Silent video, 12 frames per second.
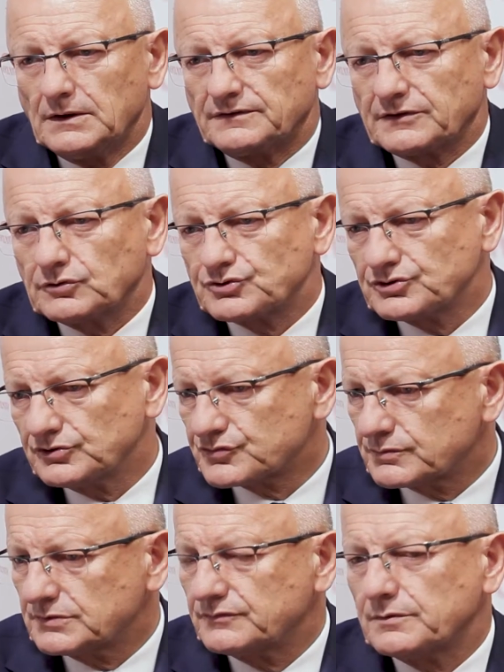
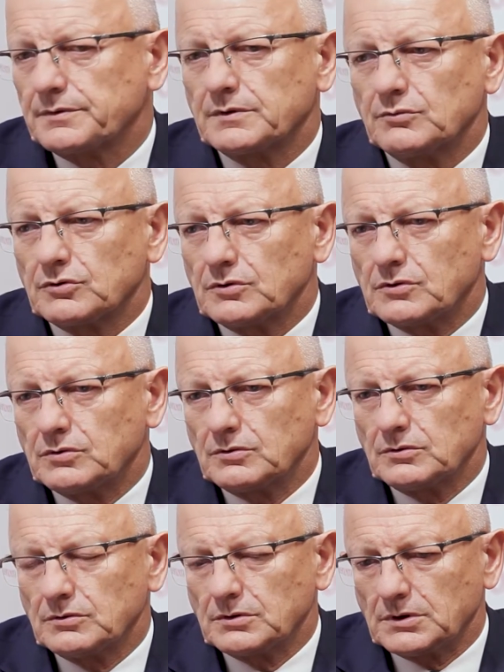Zakończyliśmy w ubiegłym
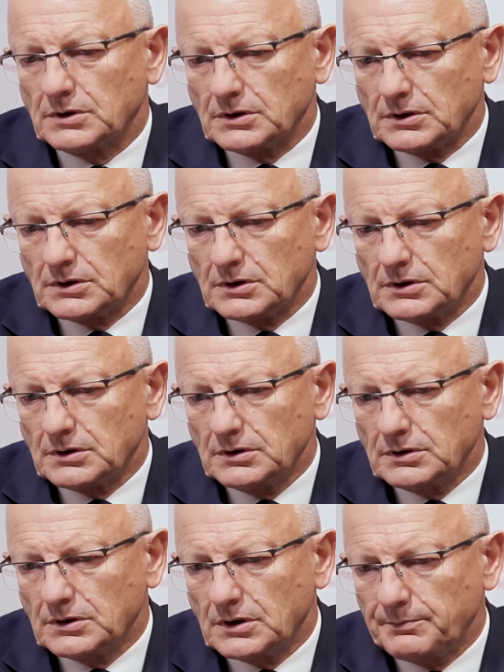roku
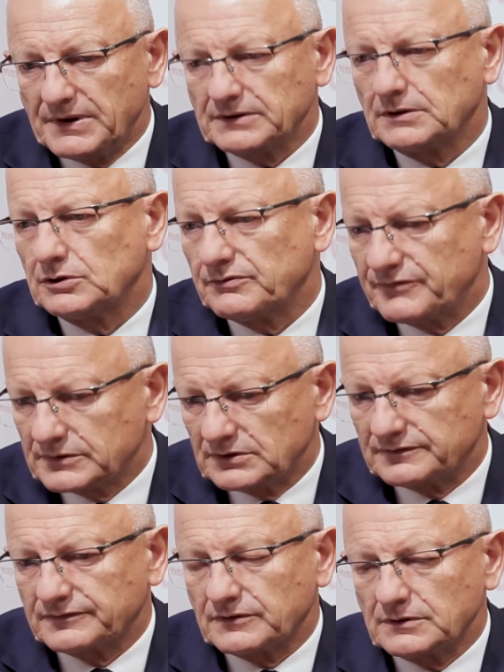e, e, panel
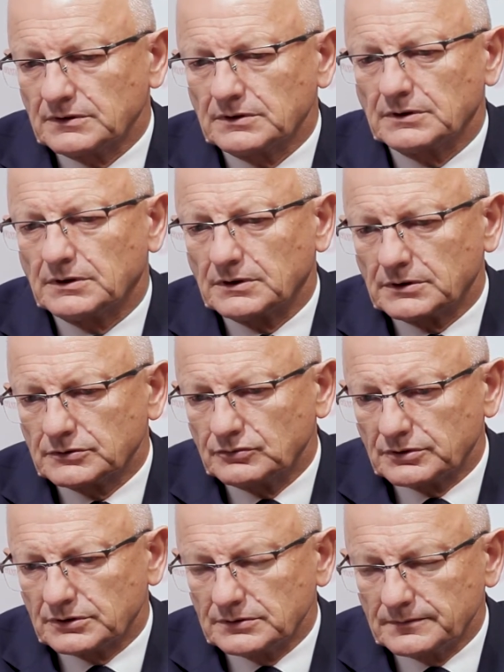obywatelski, e,
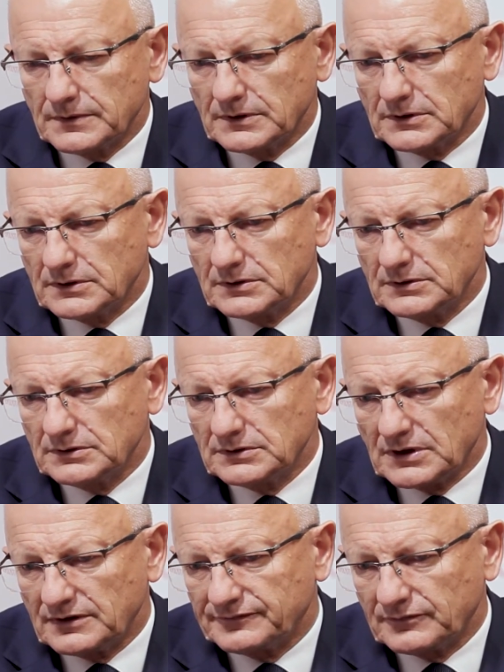który
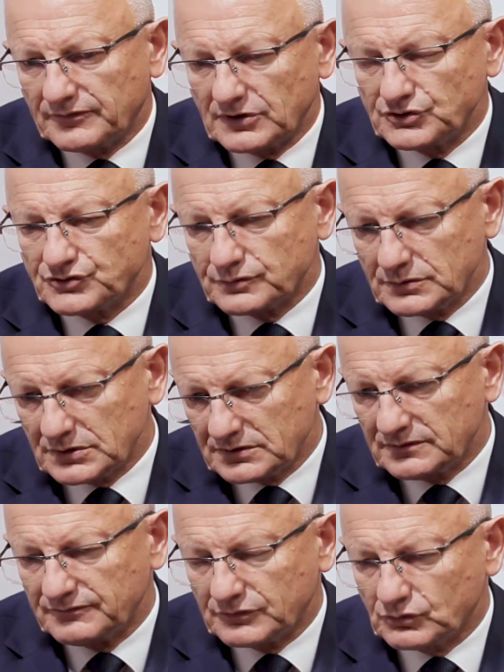
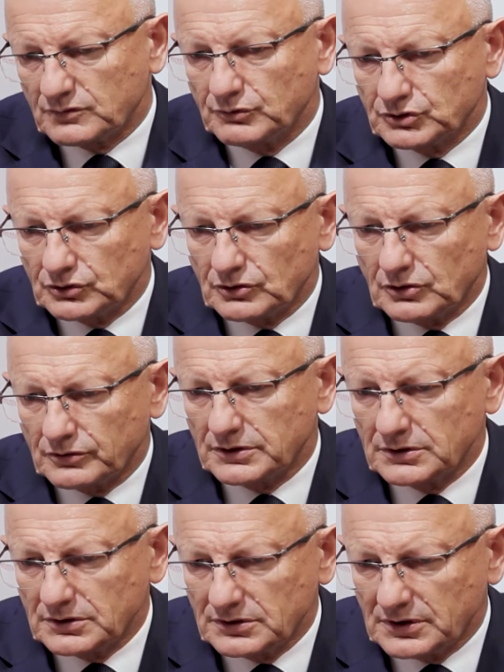realizowaliśmy według
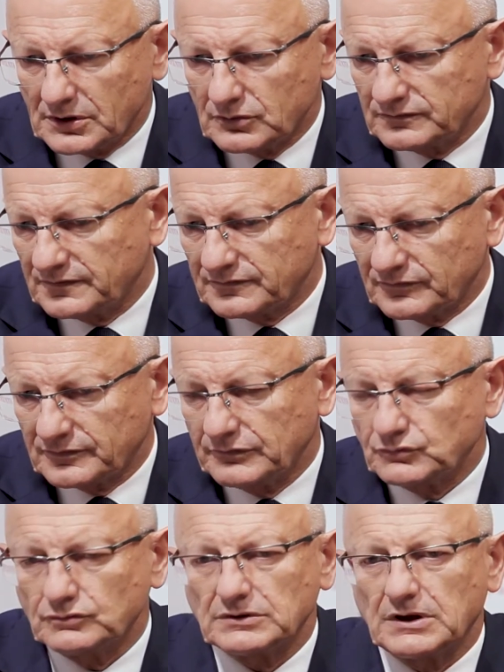metodologii, jaką
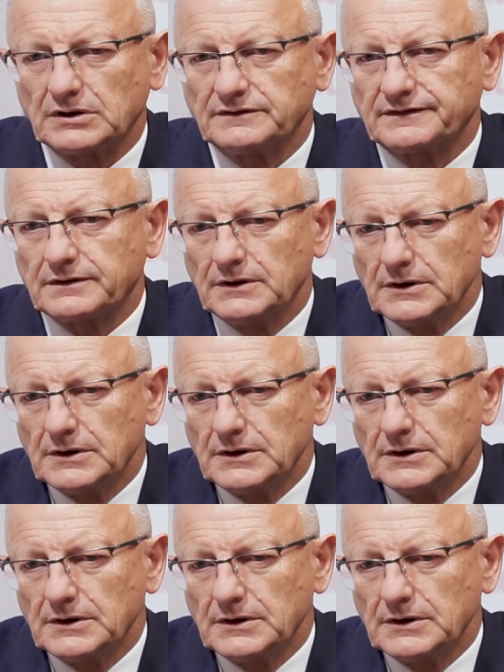zastosował tu Gdańsk.